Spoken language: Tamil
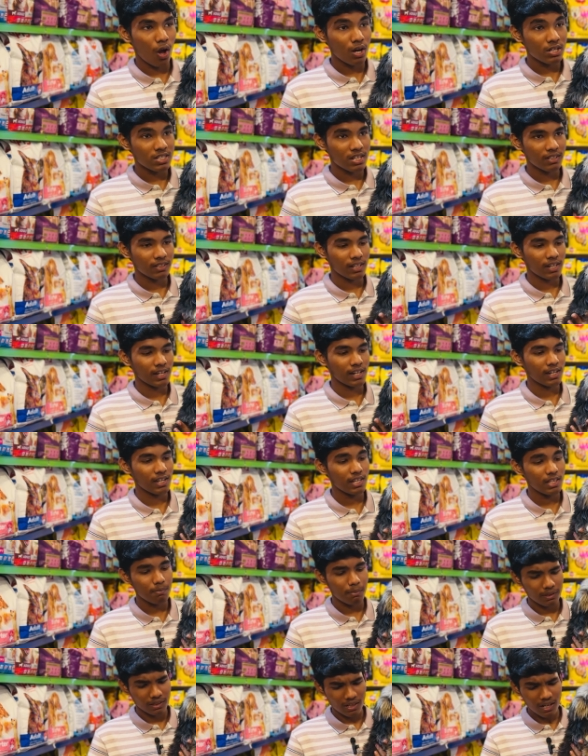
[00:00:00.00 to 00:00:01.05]
யாக்ஷர் தெரியர்
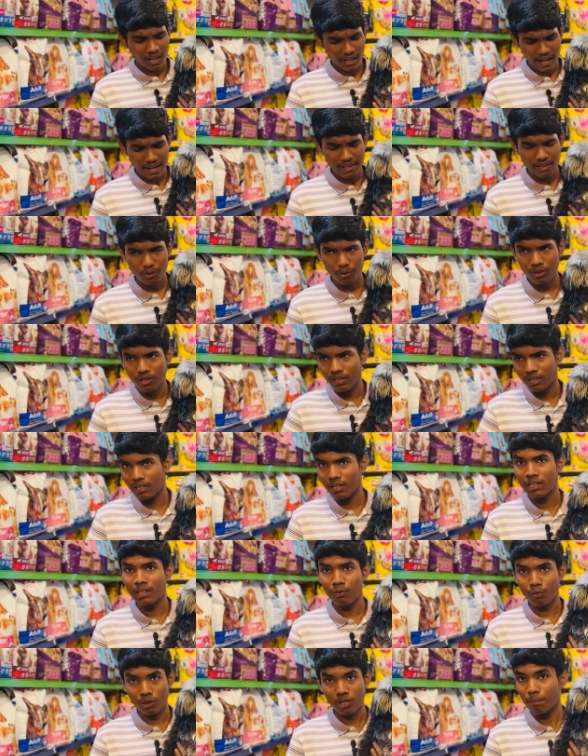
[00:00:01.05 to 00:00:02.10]
இது பார்த்தோன்னா கிளைண்ட்டோடது
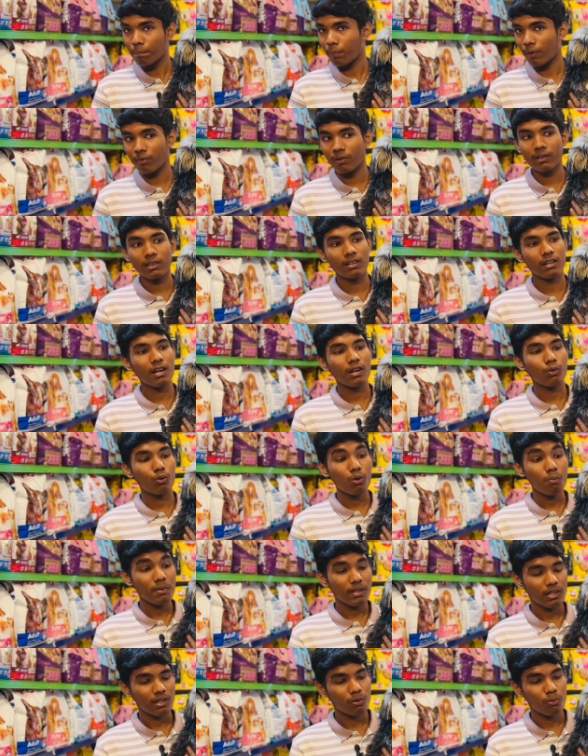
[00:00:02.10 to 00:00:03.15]
இங்க இப்போ பார்த்தோன்னா
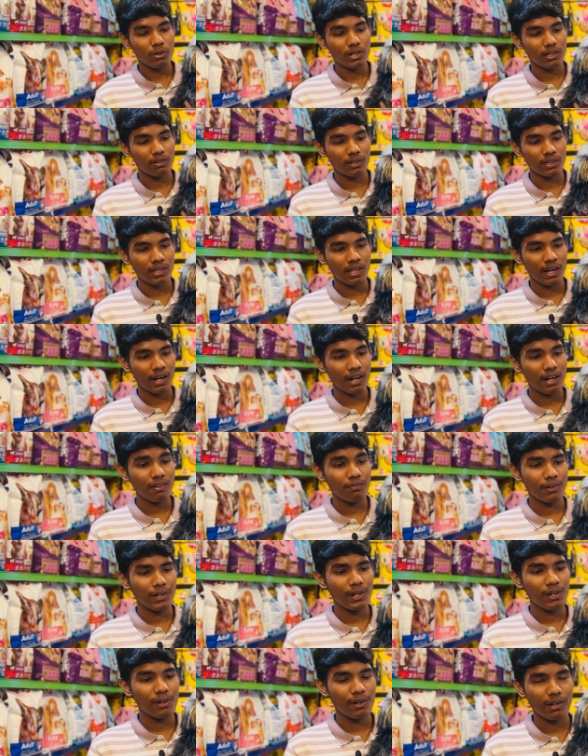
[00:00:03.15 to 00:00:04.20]
க்ரூமிங்க்கு கூட்டிட்டு வந்தாங்க
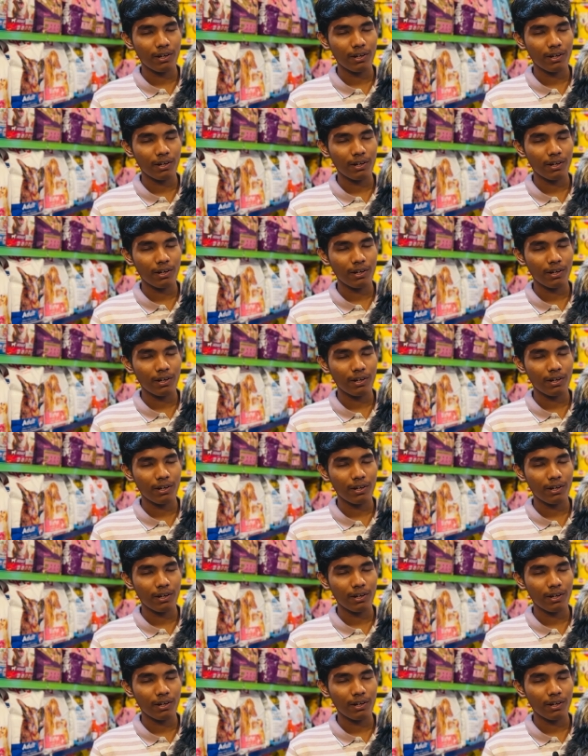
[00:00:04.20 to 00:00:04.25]
வீடியோ